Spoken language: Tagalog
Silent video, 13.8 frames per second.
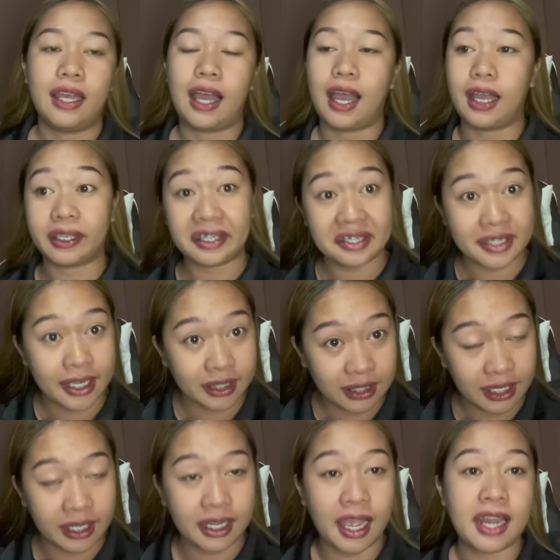Ah,
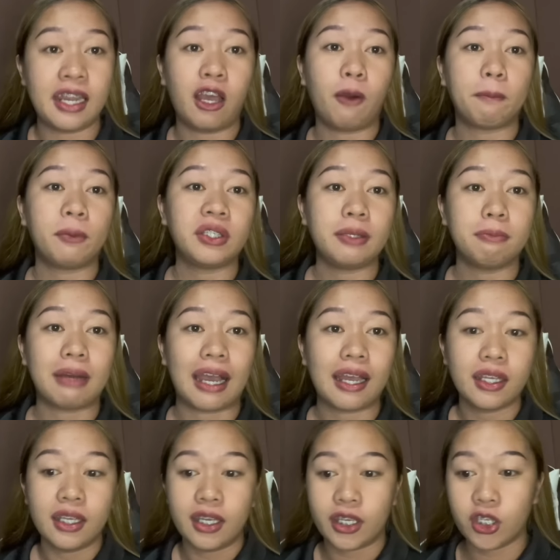recently nga lang po 'di ba,
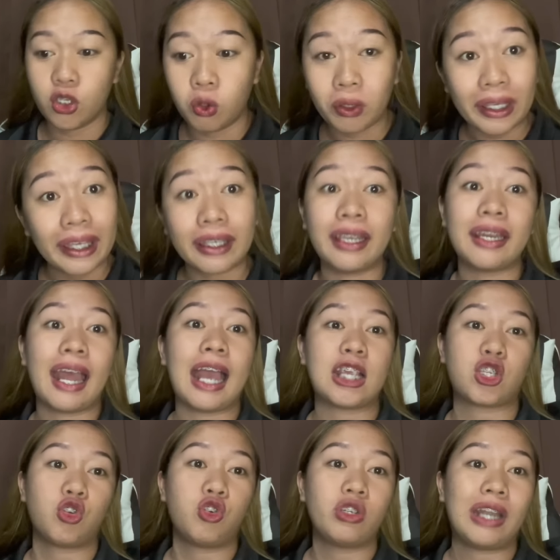yung
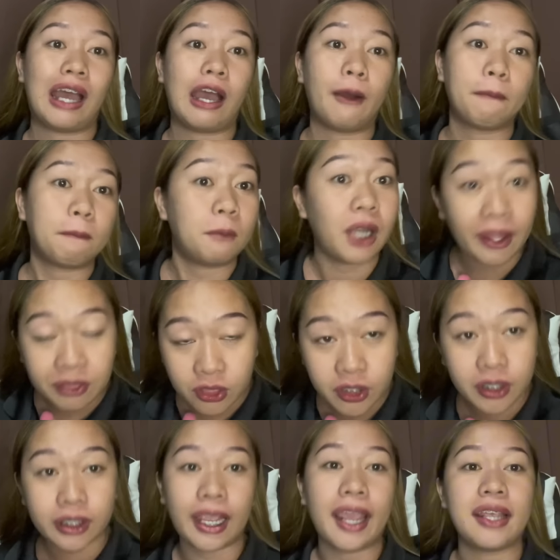ikinaso na
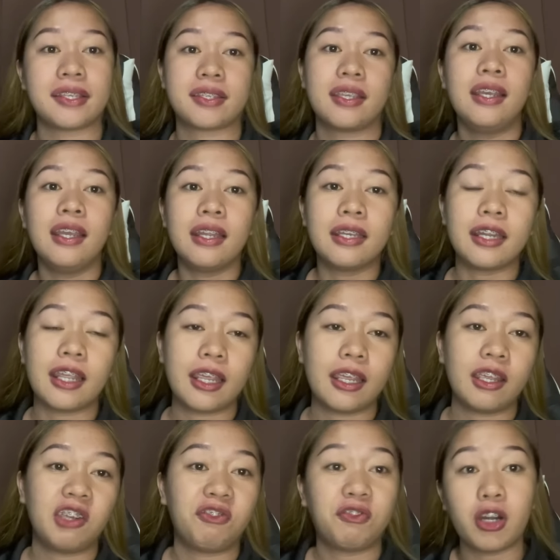plunder case
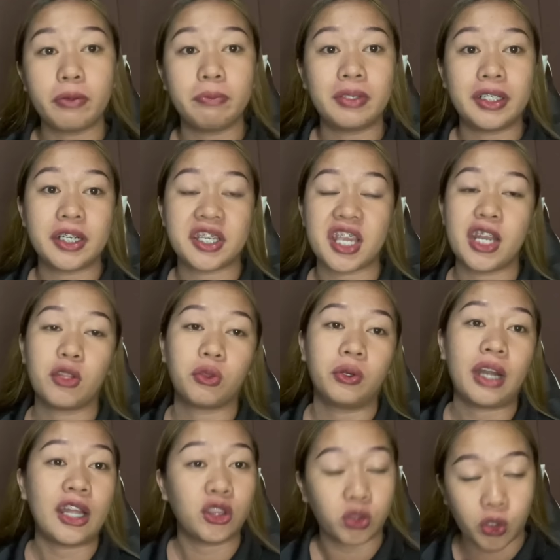ni former
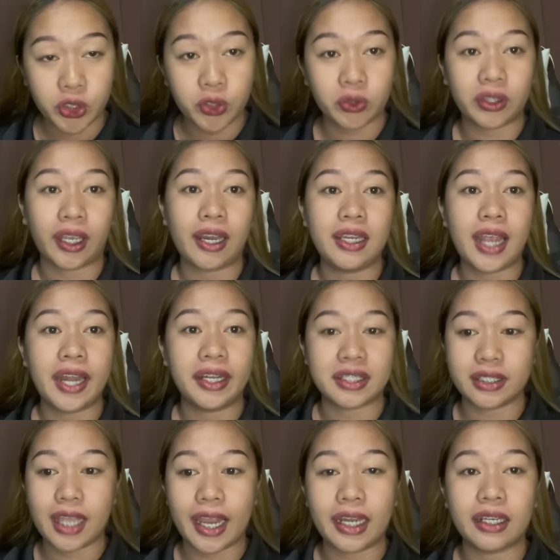Senator Antonio Trillanes
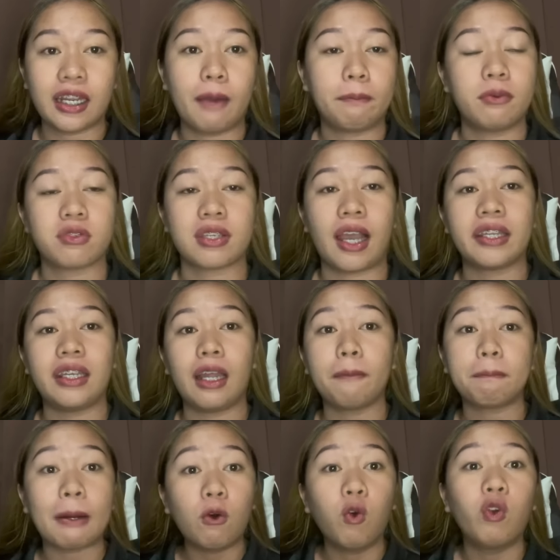dahil nga po sa
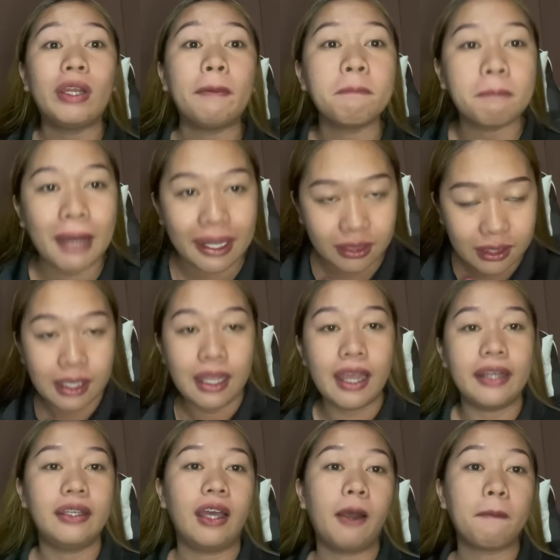kanilang pangungulimbat
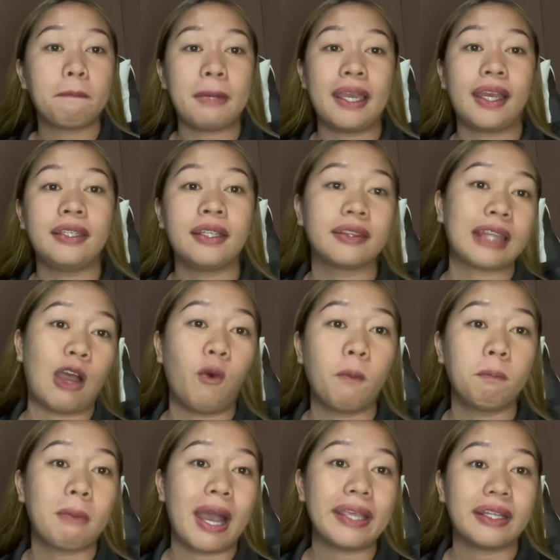ng pera ng
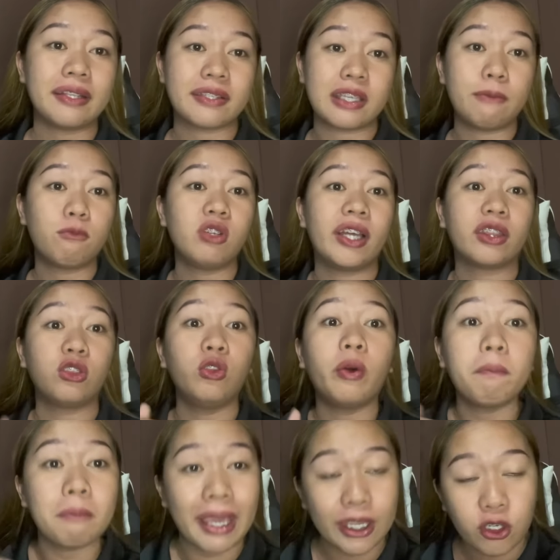taong bayan simulat
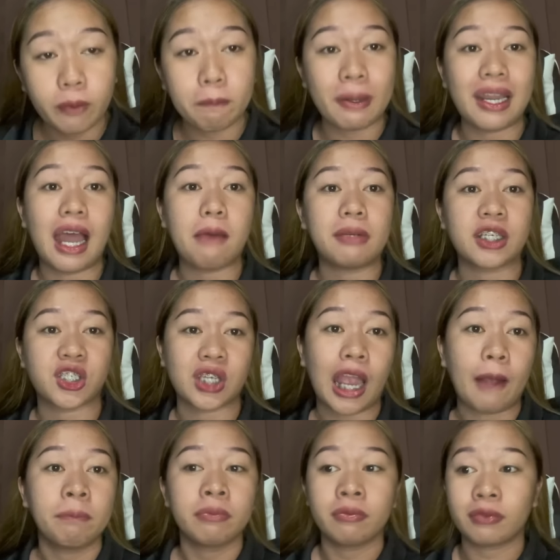nung mayor pa lamang
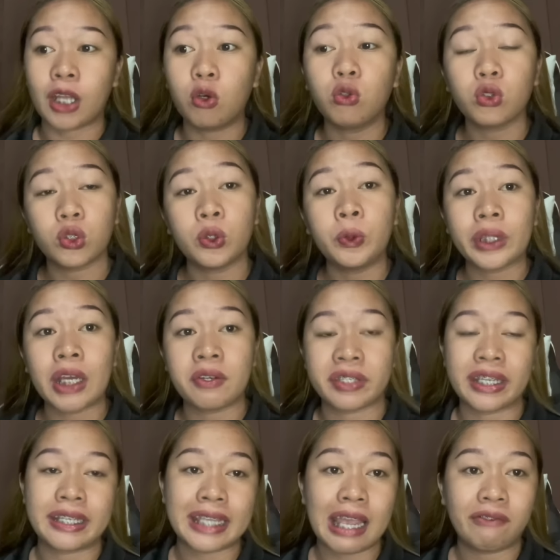siya taong
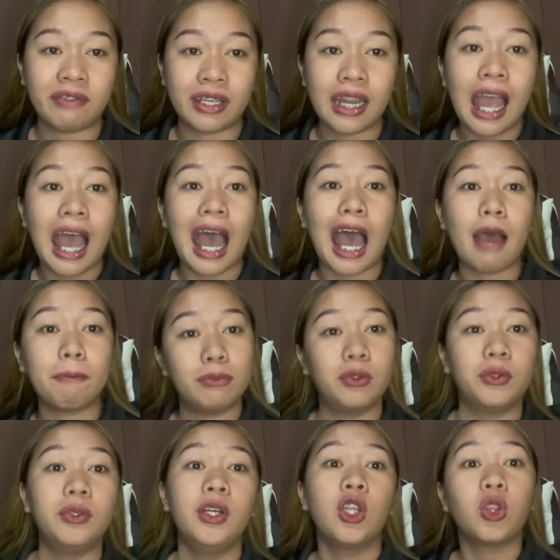2007 up
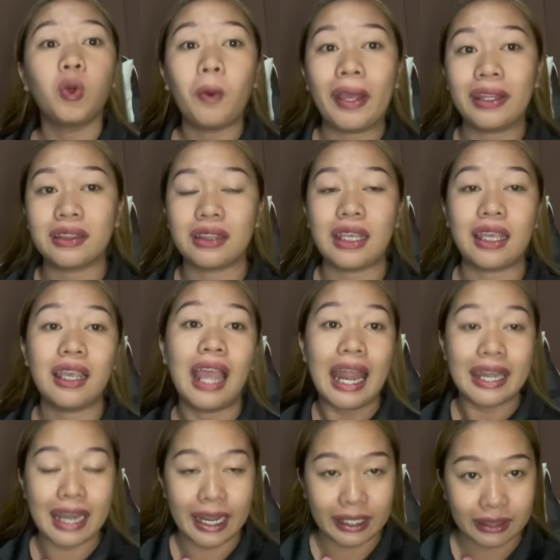to
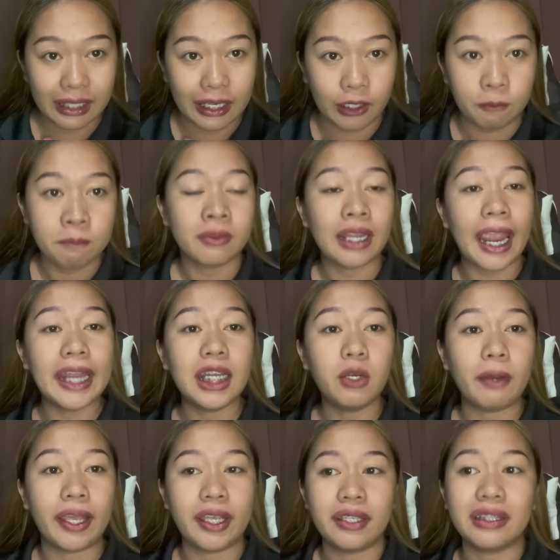2019.
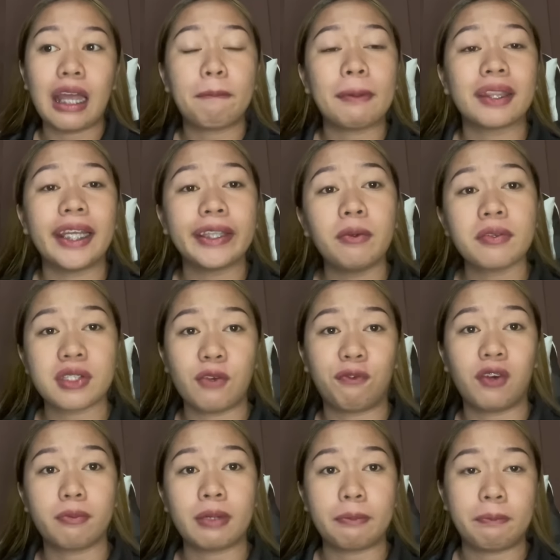Anyway, dapat itong si
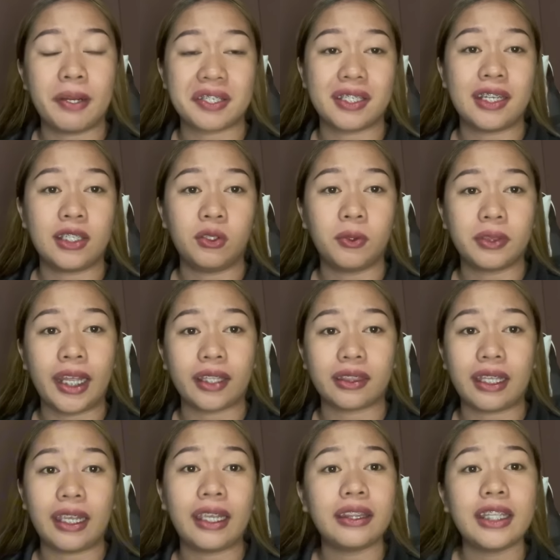former President
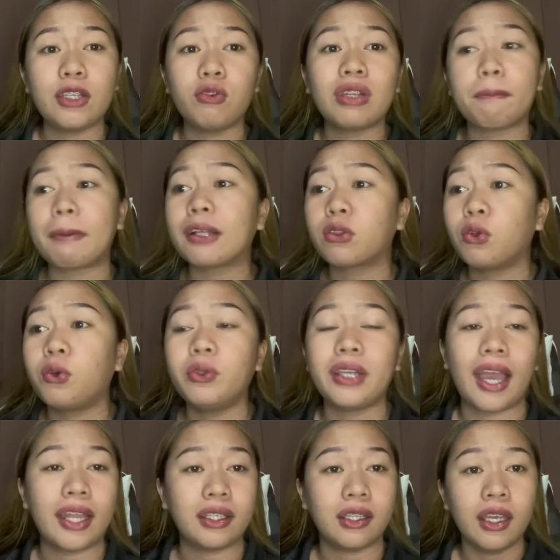Duterte, hindi nyo
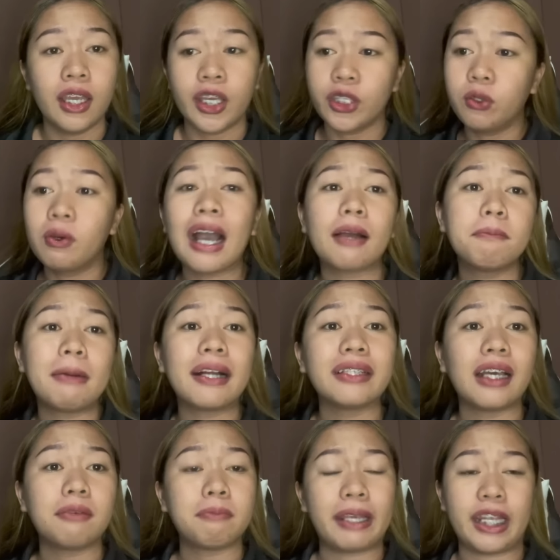napagtuunan yung hakbang
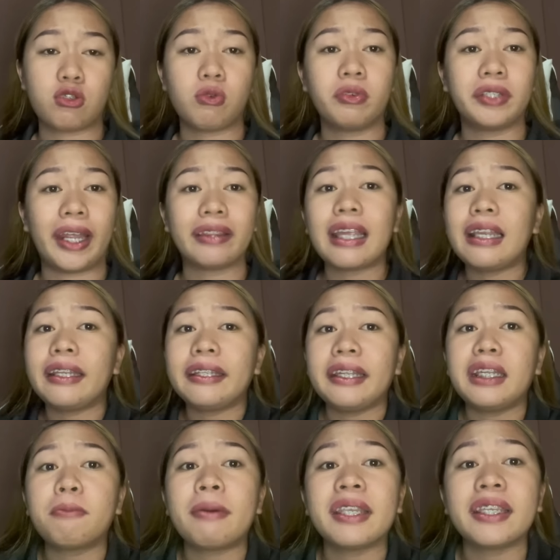ng maisog niya dahil hindi
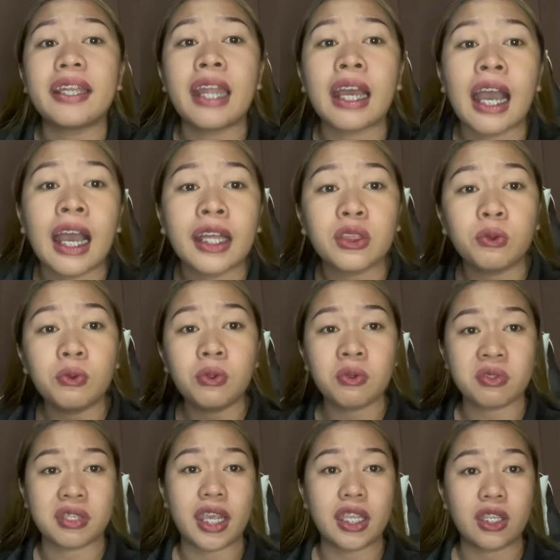naman niya nakakatulong
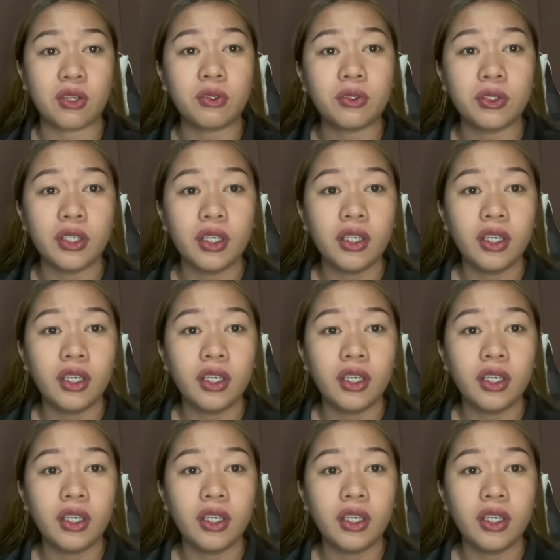sa inyo.